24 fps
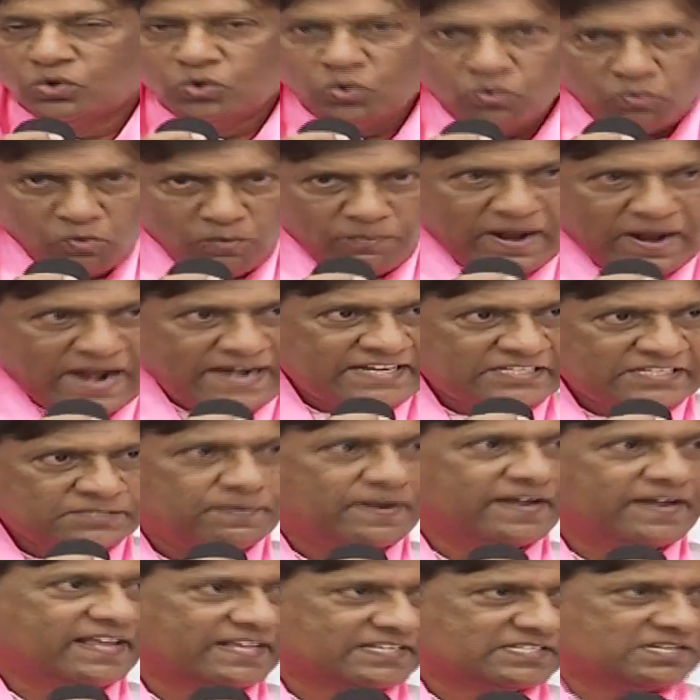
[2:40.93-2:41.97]
నువ్వు
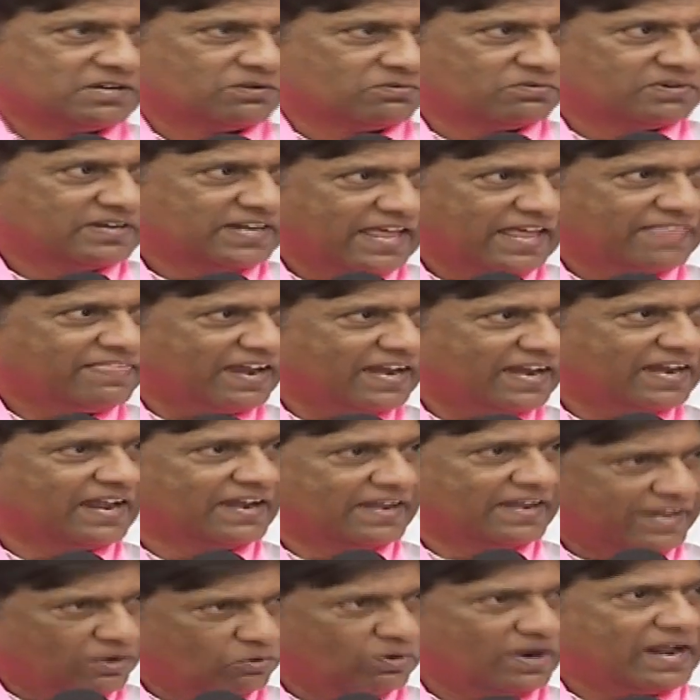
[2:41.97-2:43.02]
పార్టిసిపేట్ చేస్తావు నేను ఎందుకంటే
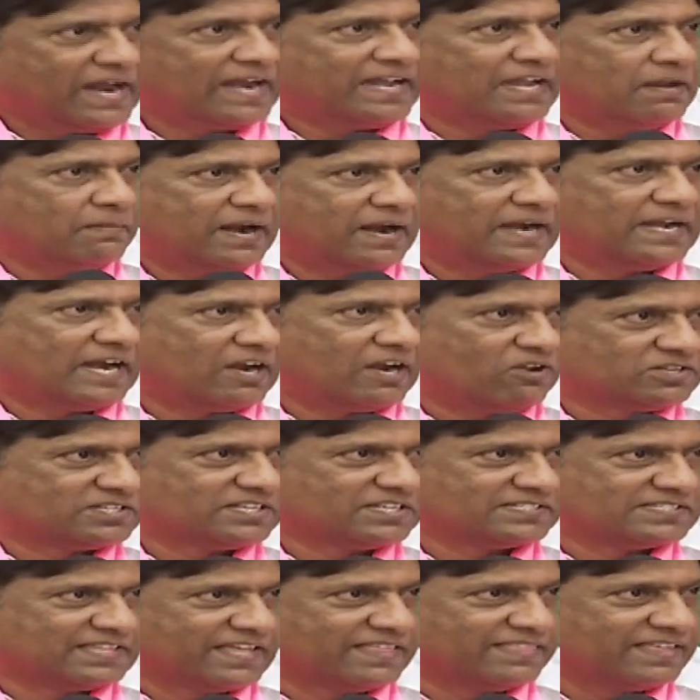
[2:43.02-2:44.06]
నీవు గట్లా
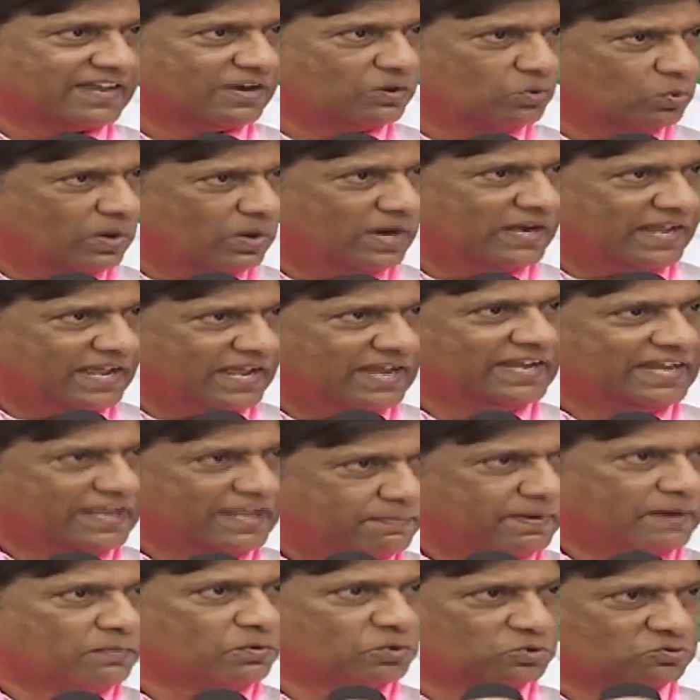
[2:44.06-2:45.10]
మాట్లాడాల్సి వస్తుంది నువ్వంటే నీ
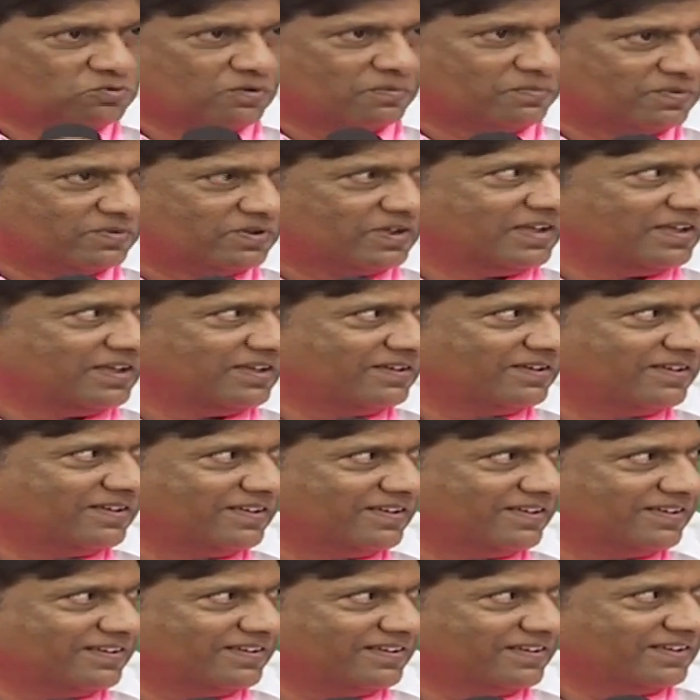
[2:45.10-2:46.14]
ప్రభుత్వం
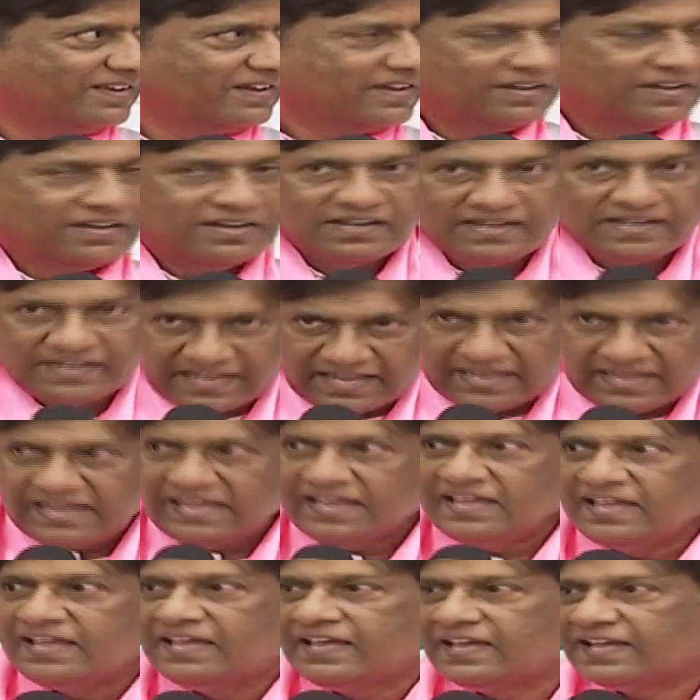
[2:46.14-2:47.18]
నీ
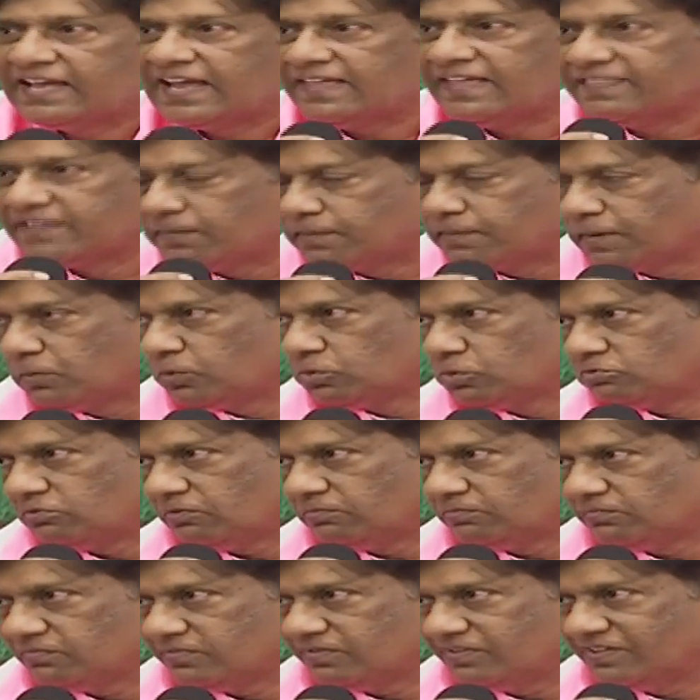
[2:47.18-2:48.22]
కేంద్ర
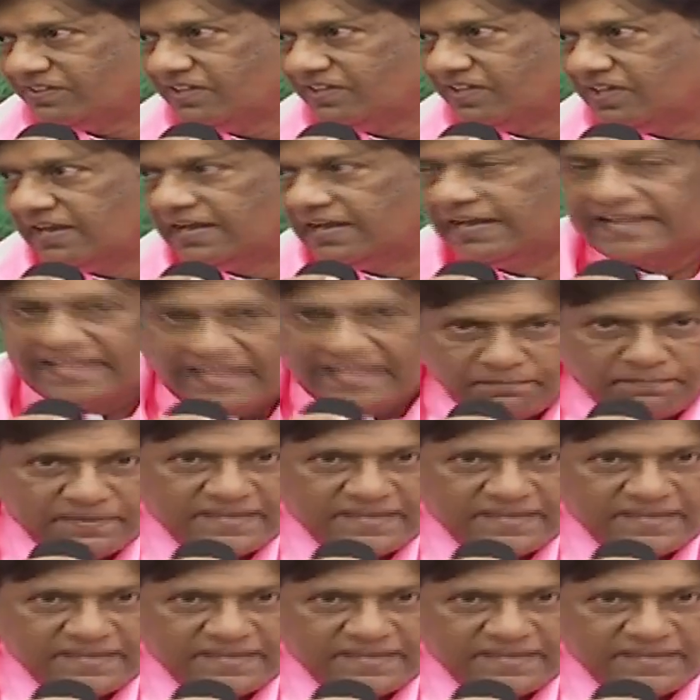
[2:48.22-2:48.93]
ప్రభుత్వం నీ